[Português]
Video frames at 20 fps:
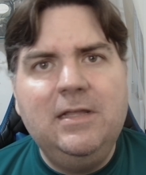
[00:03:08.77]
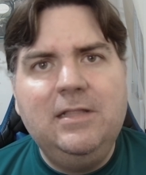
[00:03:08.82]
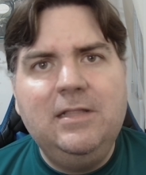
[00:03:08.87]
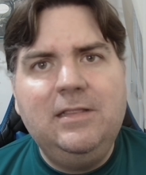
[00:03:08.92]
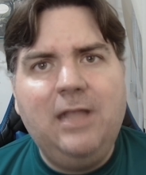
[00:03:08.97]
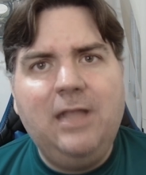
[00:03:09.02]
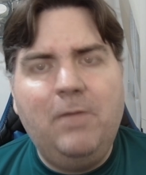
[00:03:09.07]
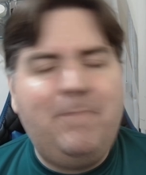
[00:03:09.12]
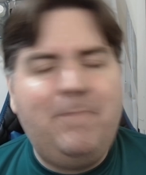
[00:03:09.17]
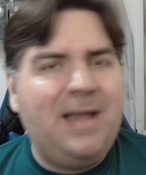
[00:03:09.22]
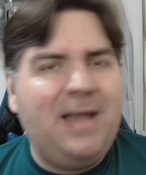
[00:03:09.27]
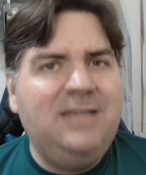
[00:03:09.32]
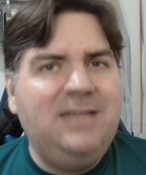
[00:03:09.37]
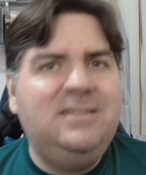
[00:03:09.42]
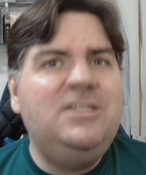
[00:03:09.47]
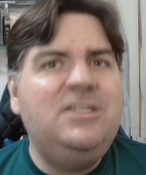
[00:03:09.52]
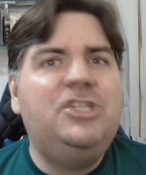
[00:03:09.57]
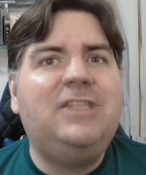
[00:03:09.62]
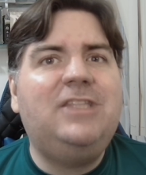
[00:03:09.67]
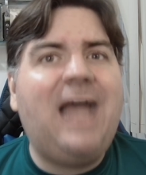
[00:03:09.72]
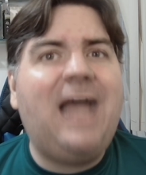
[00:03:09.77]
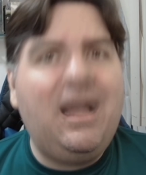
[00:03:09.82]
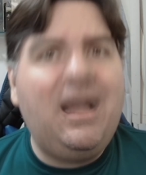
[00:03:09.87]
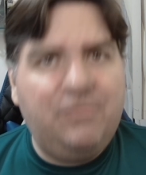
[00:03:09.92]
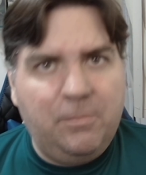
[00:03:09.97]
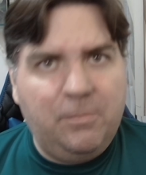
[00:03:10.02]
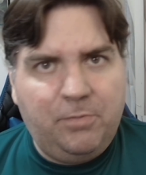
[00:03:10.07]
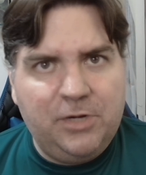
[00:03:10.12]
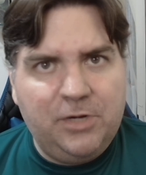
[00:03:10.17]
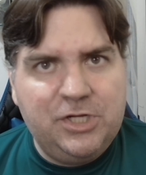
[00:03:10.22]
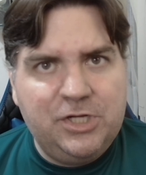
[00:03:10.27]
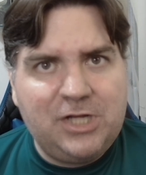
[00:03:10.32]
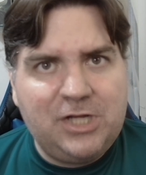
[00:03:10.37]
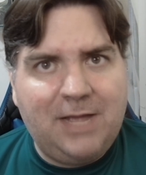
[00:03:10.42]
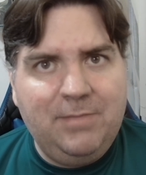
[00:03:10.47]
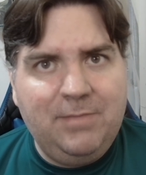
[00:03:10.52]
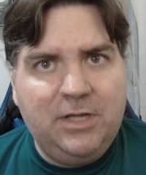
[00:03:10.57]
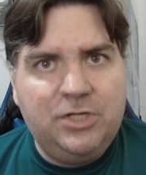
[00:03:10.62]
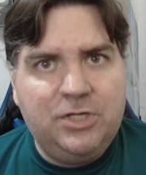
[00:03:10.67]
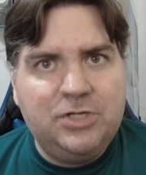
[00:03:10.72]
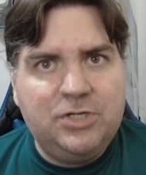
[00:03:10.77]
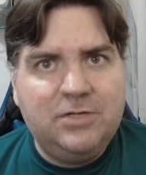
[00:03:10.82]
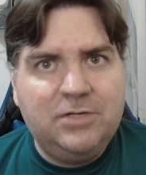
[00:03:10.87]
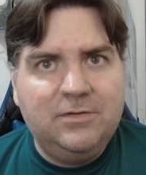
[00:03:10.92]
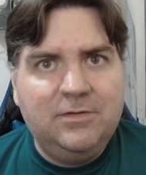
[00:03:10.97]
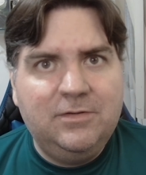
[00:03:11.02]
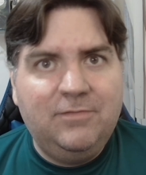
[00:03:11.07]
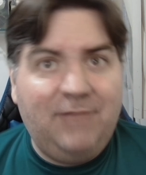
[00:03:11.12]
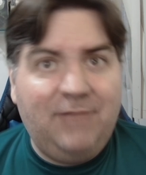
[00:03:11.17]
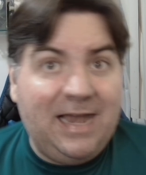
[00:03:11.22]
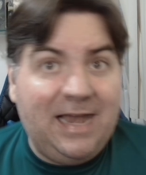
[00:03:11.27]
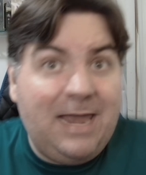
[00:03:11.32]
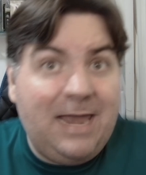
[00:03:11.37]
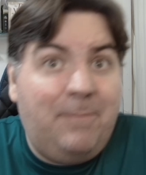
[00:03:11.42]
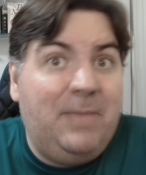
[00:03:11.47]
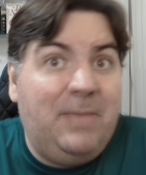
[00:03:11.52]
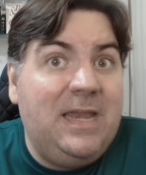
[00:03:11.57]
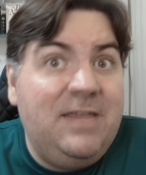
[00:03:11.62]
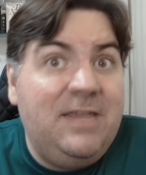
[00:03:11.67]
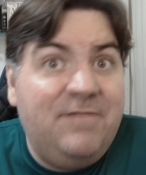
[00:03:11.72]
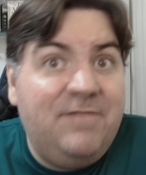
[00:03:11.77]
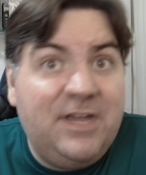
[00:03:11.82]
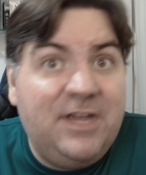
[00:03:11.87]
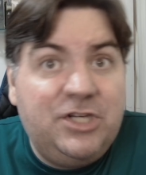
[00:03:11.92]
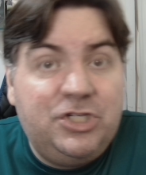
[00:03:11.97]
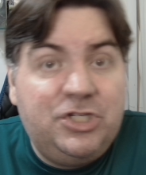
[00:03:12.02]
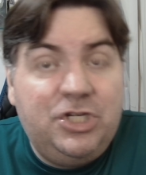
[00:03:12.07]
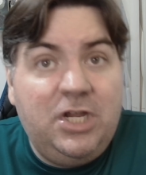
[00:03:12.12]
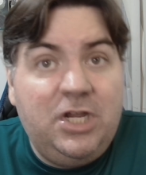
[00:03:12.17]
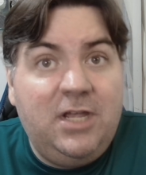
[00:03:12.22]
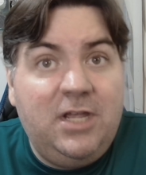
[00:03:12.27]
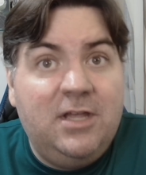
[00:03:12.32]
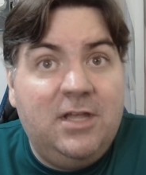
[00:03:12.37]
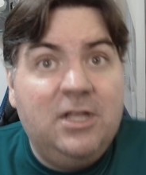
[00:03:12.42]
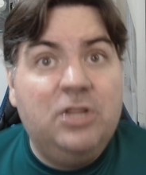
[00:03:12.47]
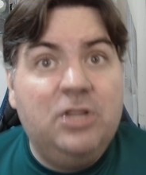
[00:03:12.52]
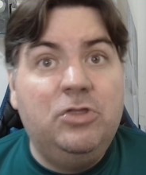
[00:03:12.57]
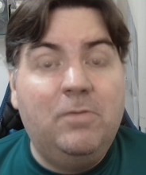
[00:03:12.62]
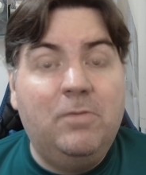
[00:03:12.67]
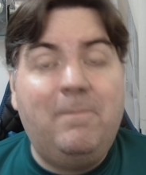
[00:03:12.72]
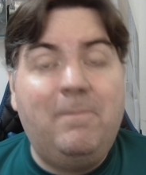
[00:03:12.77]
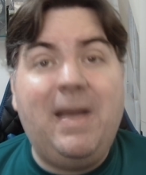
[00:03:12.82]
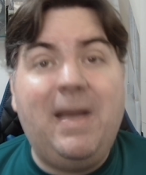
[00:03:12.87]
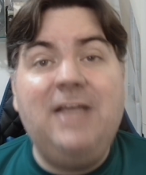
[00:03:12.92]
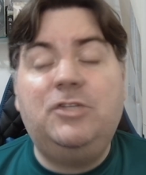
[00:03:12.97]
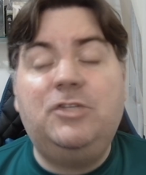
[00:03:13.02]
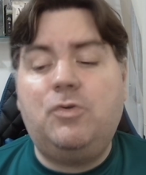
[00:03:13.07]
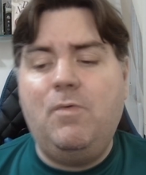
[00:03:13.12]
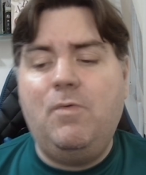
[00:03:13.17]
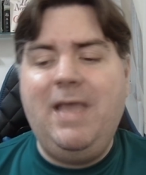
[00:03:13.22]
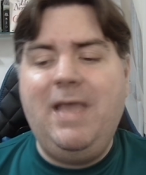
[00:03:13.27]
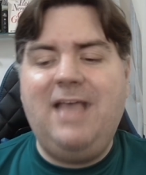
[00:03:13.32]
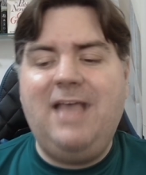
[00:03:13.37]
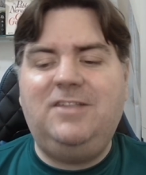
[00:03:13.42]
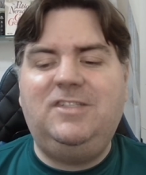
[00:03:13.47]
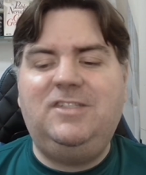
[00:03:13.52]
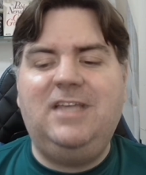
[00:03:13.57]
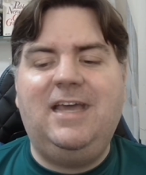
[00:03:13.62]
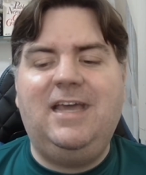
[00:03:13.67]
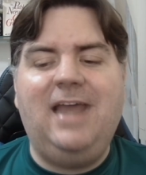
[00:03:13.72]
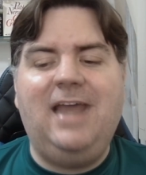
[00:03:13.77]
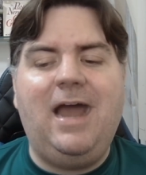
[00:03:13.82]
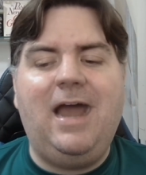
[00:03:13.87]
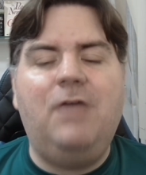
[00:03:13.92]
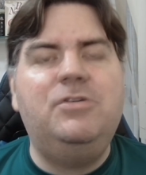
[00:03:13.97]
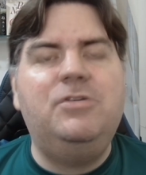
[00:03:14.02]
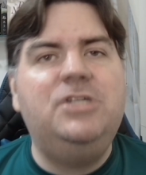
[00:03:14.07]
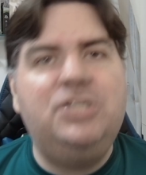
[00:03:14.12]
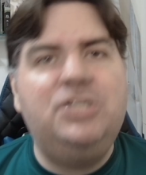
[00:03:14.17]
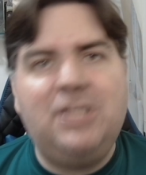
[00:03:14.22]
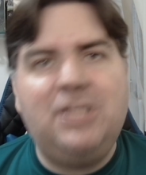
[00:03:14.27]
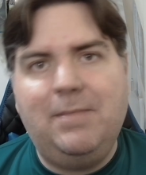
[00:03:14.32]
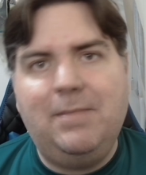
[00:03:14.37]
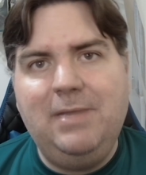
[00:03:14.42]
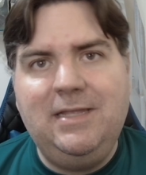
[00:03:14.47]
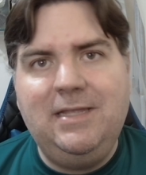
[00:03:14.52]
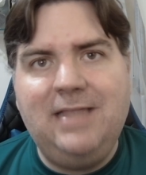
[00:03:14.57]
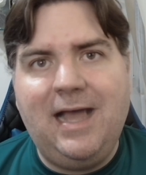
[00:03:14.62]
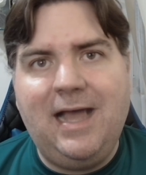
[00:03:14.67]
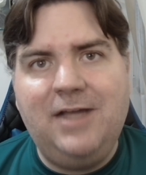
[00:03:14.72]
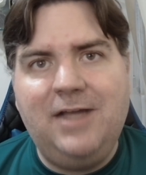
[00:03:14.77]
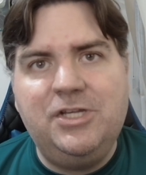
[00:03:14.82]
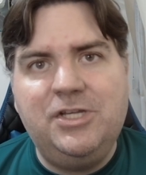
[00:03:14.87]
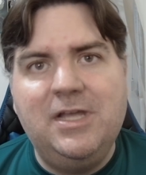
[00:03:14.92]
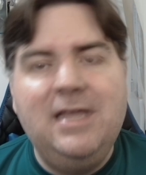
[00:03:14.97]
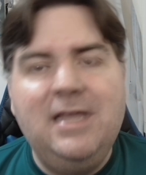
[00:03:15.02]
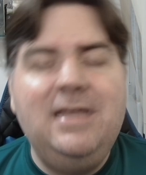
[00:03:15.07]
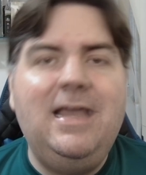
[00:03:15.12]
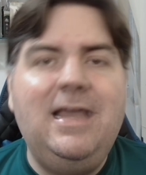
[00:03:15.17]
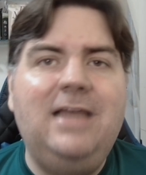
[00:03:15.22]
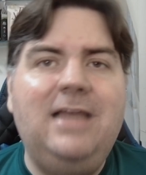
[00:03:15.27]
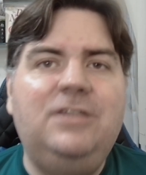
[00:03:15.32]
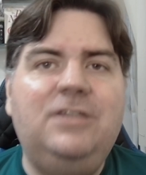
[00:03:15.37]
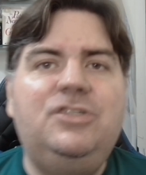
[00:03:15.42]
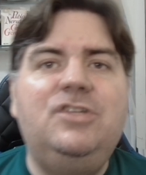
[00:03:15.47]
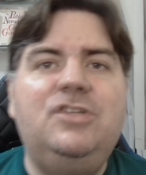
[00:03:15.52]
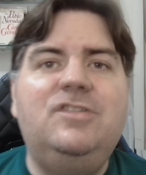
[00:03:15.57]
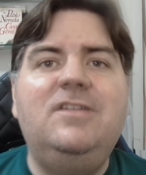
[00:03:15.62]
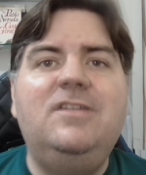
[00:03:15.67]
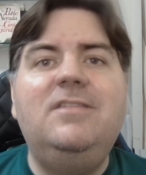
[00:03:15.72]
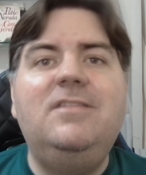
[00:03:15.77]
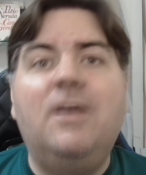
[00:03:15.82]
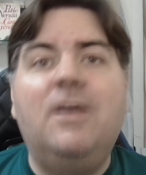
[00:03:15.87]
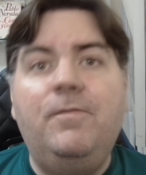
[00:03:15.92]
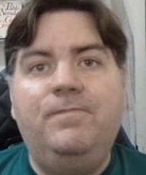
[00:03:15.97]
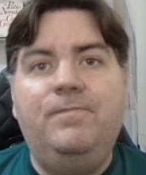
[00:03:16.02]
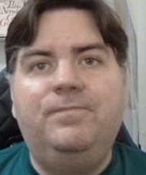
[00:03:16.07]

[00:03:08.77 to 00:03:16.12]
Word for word: é um país instável politicamente. Vale a pena investir num país com esse grau de instabilidade? E eles dizem: não,